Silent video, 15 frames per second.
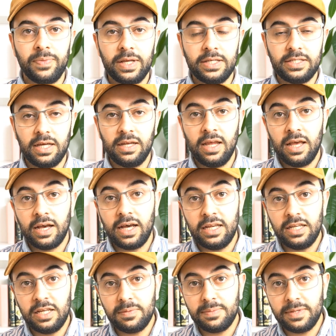زين
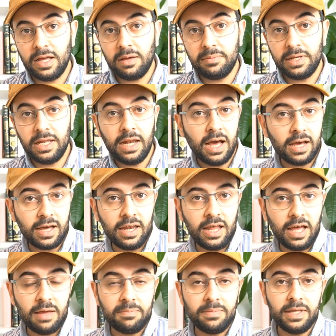خلينا نبدا من الاقل
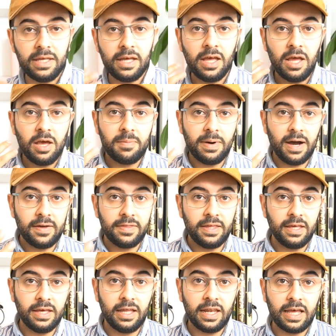اهميه
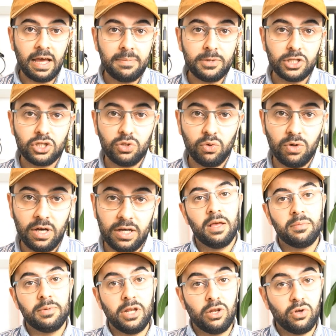بهذه الخمس نقاط
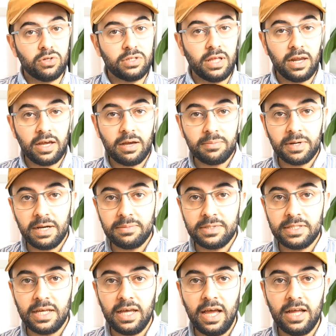من النقطه رقم
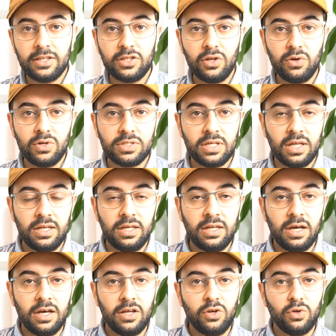خمسة حتى نوصل
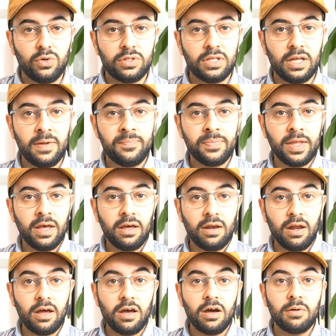الى النقطه
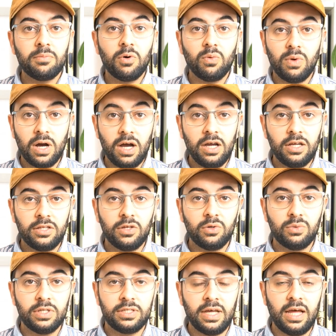رقم واحد
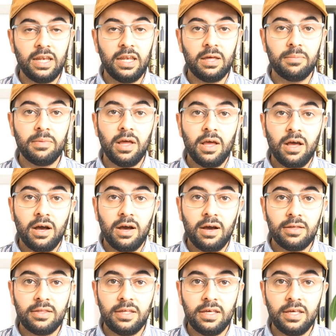ونتعلم
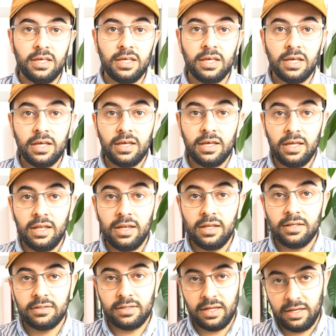هذه
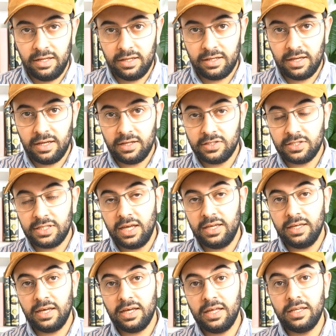الطريقة
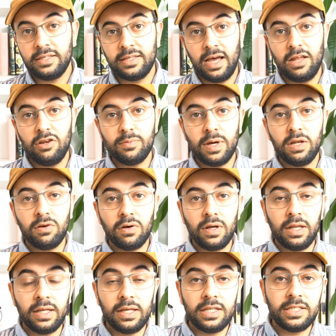الصحيحة لتعلم اللغة
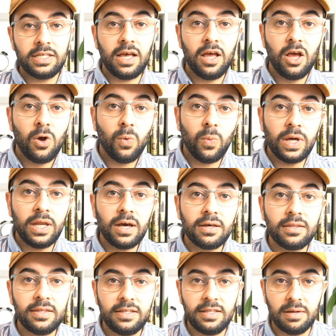الإنجليزية
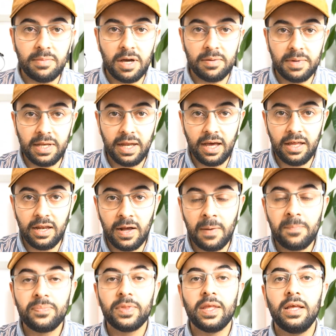ونقضي تماما على
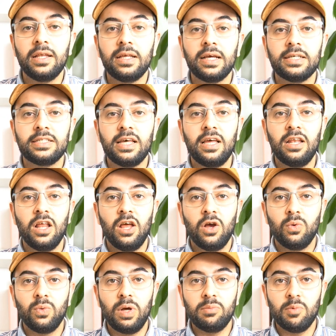الكسل
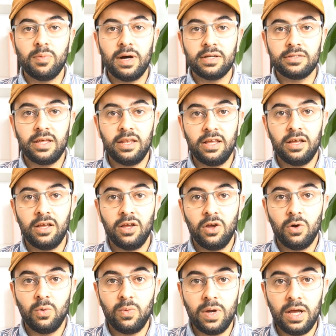والمماطلة
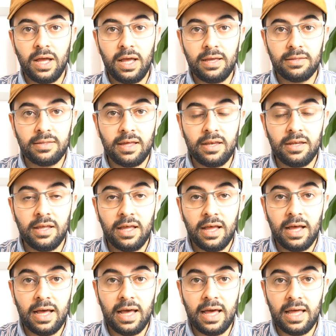وأيضا
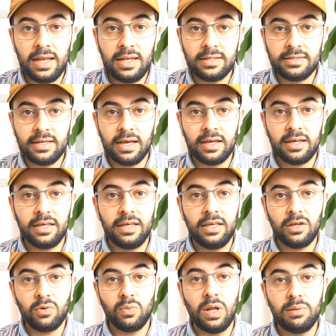
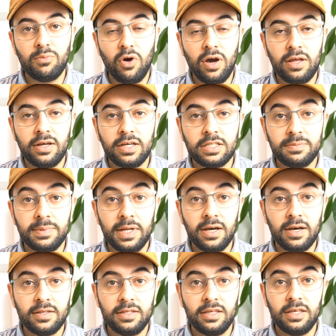التأخير والمعاناة من
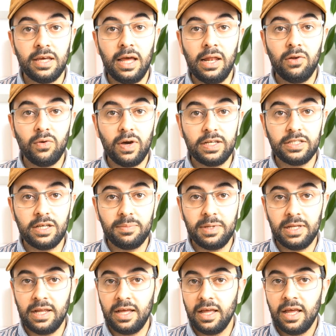هذه اللغة
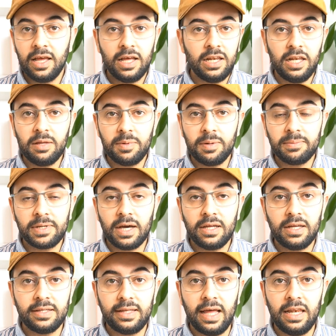الجميلة اللي
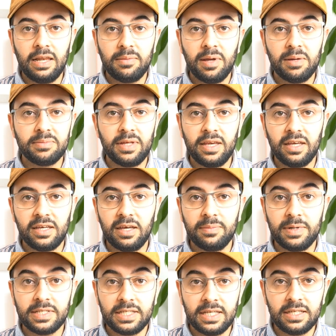بإمكاننا نتعلمها بطريقة
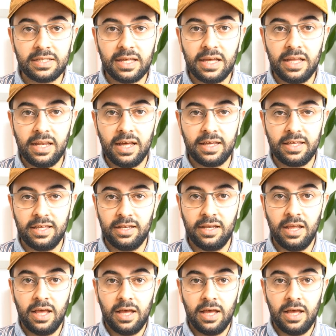بسيطة لكن